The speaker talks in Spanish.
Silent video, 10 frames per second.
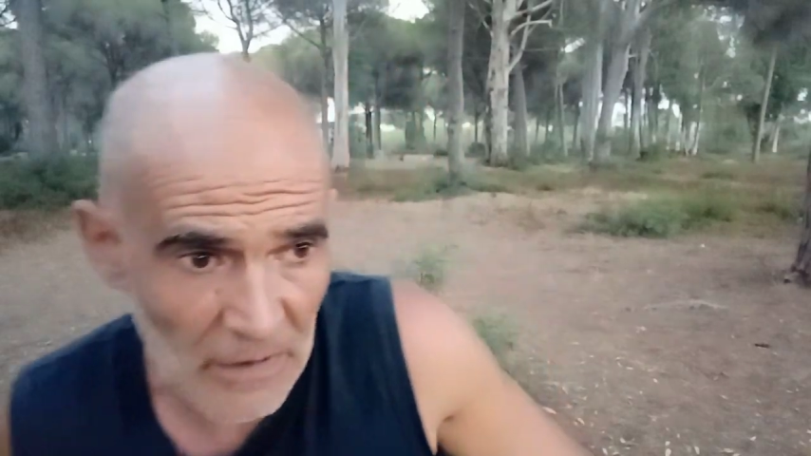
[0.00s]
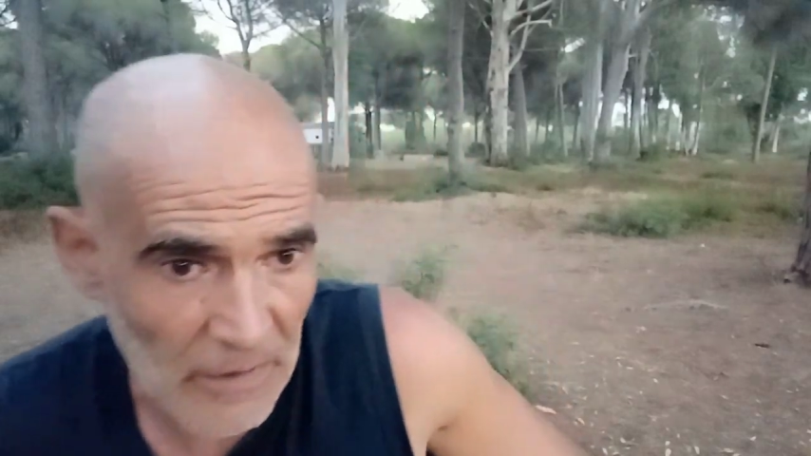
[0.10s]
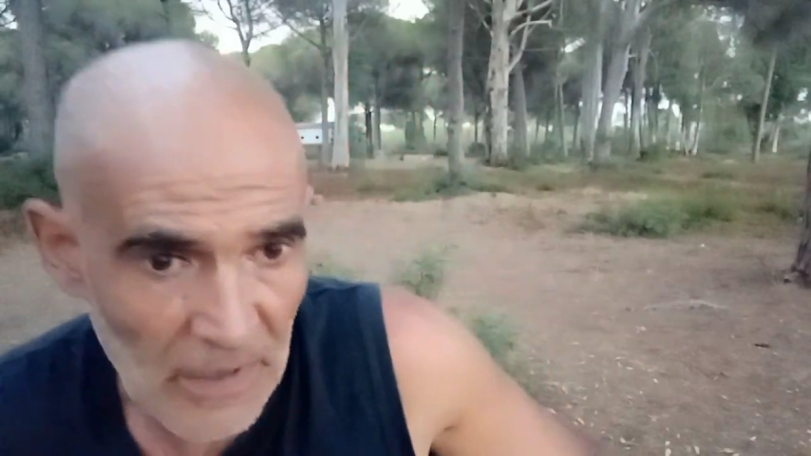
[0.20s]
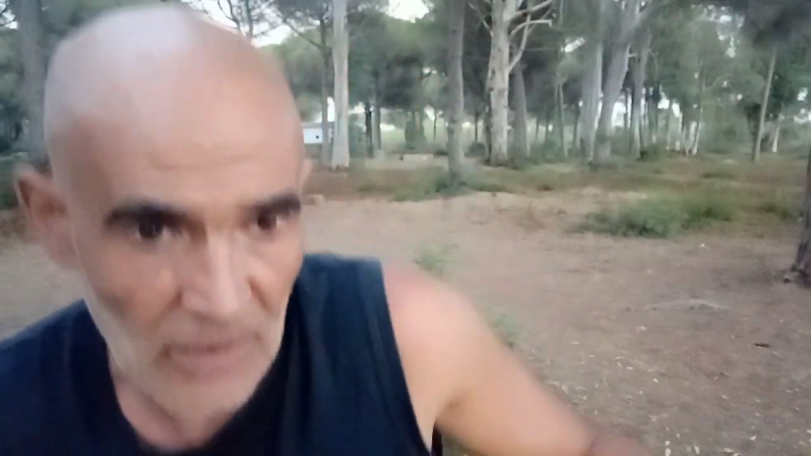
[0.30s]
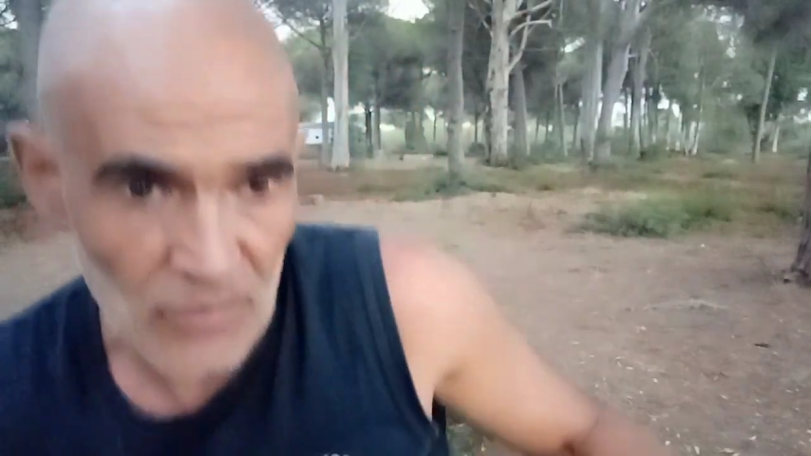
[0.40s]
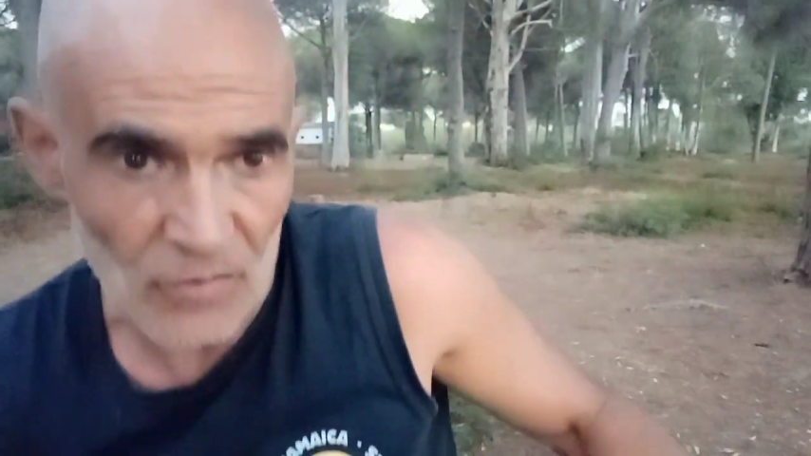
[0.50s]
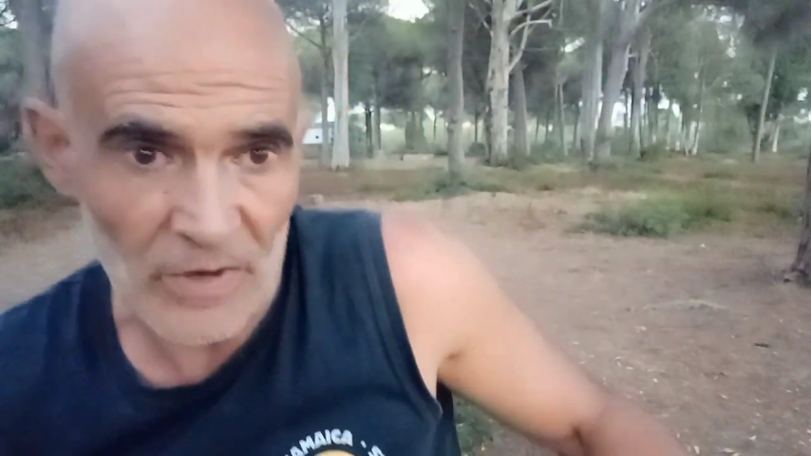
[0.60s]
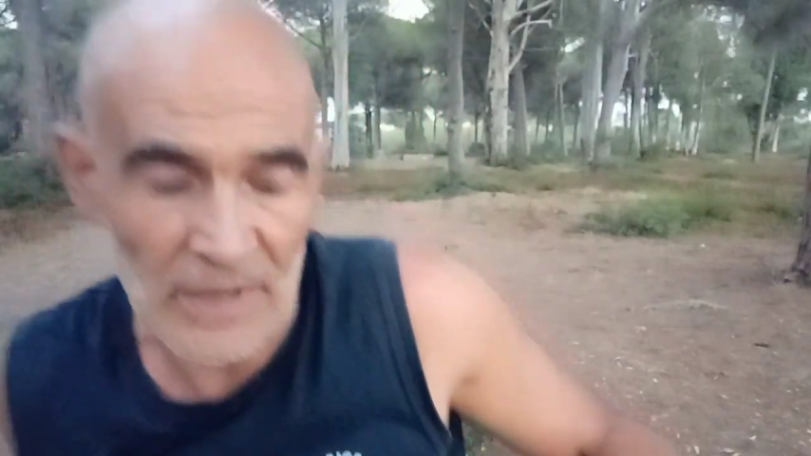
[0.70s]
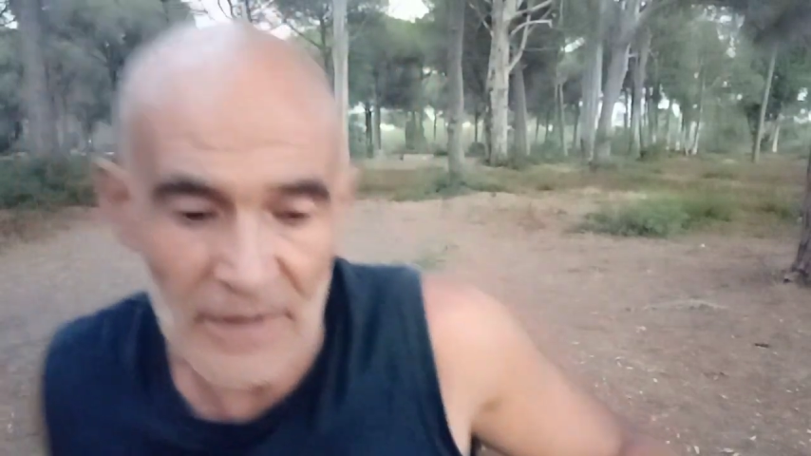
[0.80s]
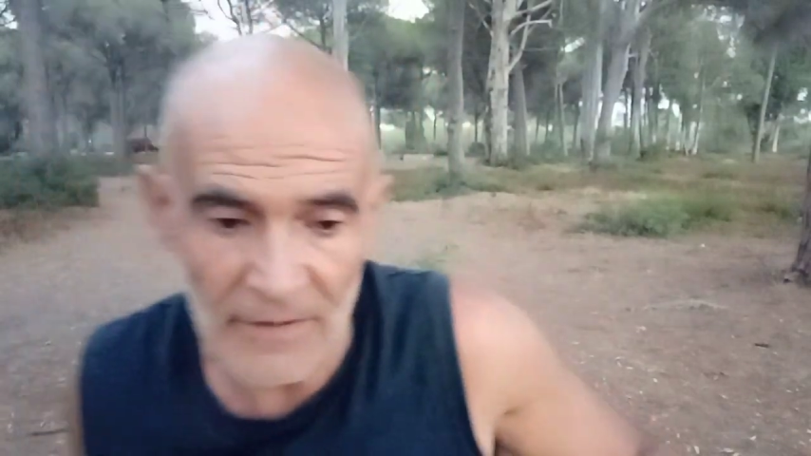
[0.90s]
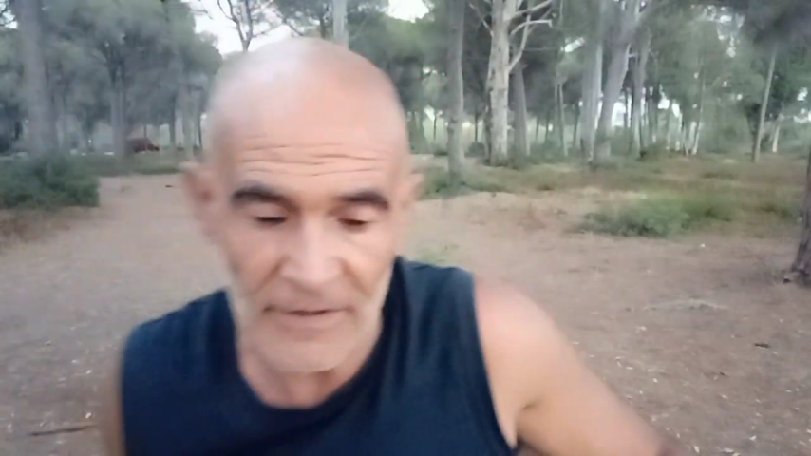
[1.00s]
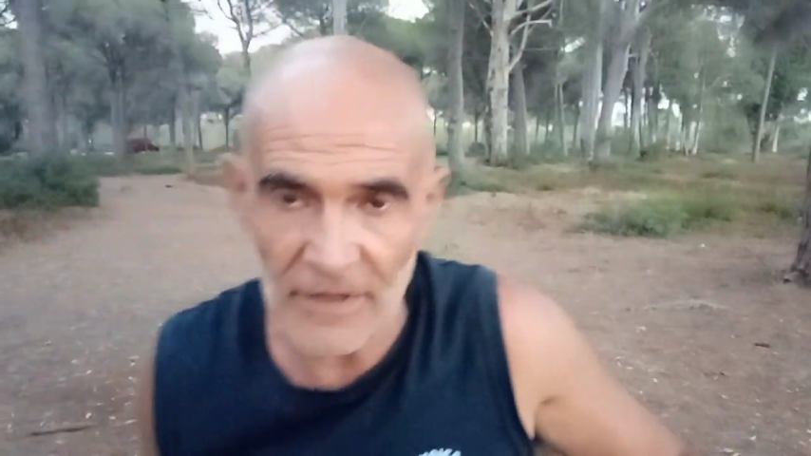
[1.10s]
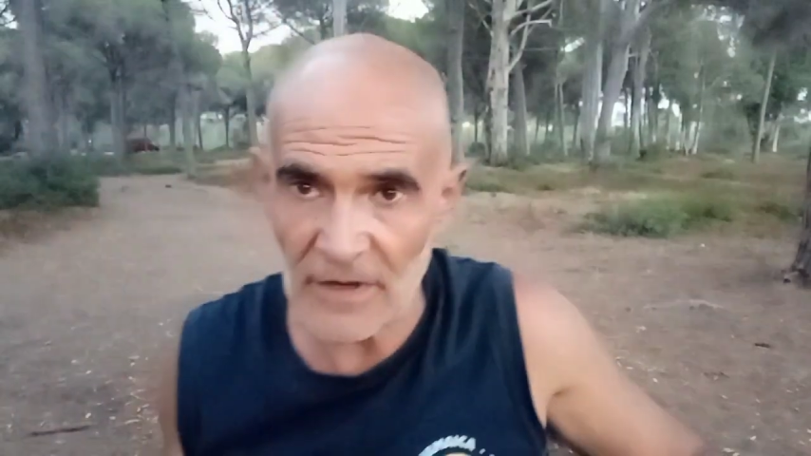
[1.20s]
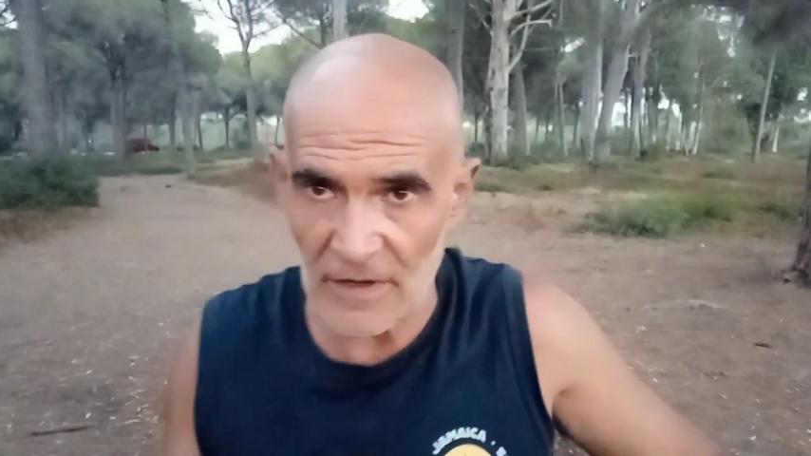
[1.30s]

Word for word: Y le dije que yo no creía que estaba así.